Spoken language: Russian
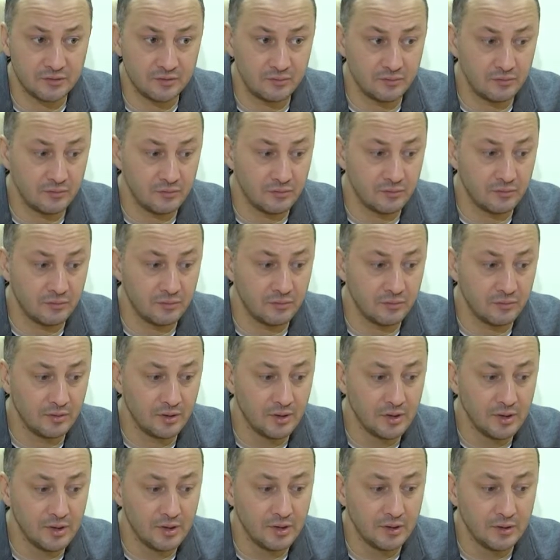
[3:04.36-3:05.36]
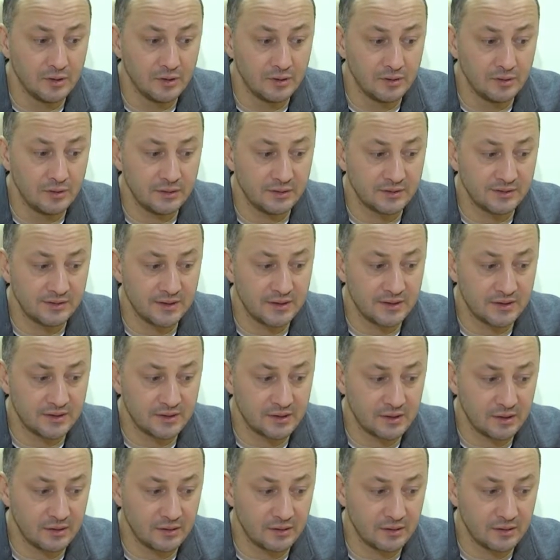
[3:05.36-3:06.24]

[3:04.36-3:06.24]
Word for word: что знаете,